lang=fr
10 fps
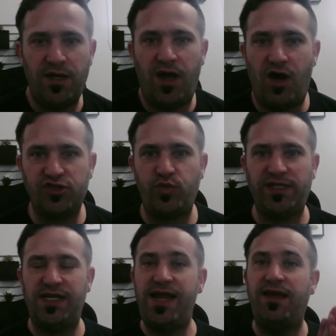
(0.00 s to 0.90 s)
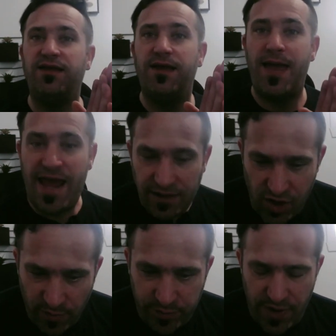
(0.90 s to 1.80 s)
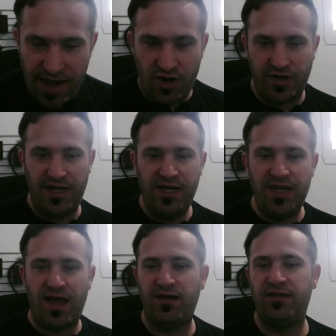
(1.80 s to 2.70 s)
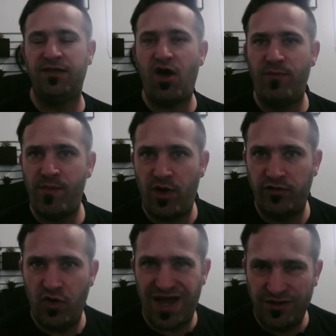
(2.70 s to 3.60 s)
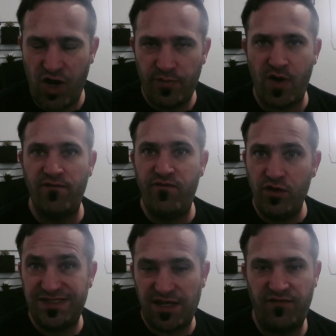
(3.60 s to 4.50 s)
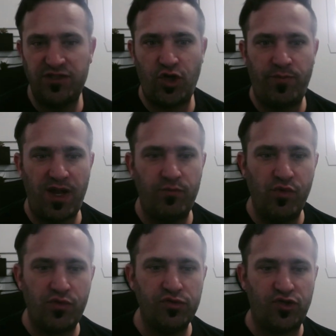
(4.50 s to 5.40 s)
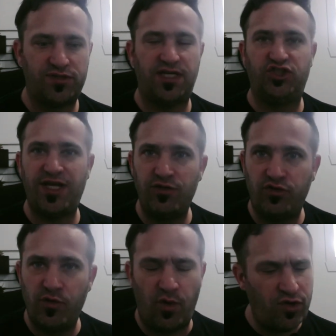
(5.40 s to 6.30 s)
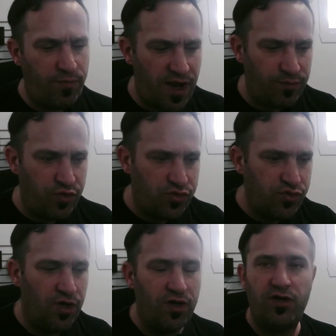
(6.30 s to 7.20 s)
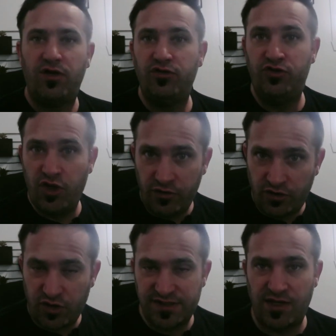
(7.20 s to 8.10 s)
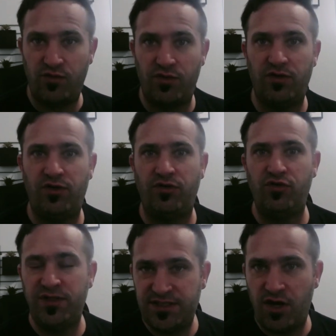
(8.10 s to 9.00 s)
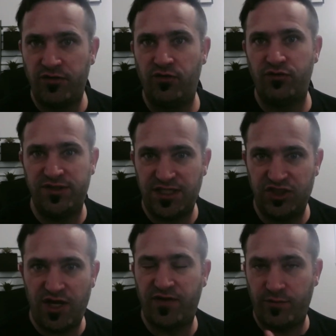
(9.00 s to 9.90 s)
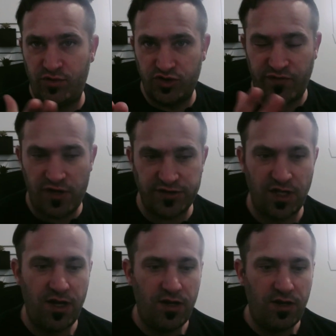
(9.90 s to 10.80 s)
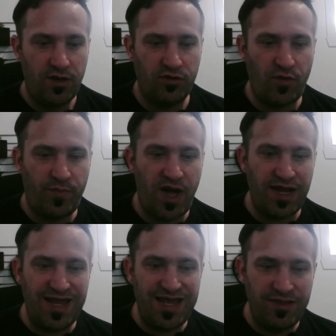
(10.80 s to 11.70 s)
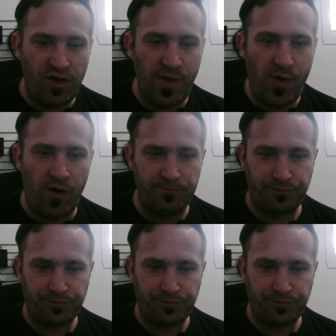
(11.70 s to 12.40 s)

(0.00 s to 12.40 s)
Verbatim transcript: Ensuite, les airdrops. Alors, il y a énormément de airdrops. Vous le savez, j'en parle beaucoup sur cette chaîne YouTube. On en parle beaucoup dans notre salon, euh, le Discord, donc de CGF Crypto Jeux France. On en parle énormément.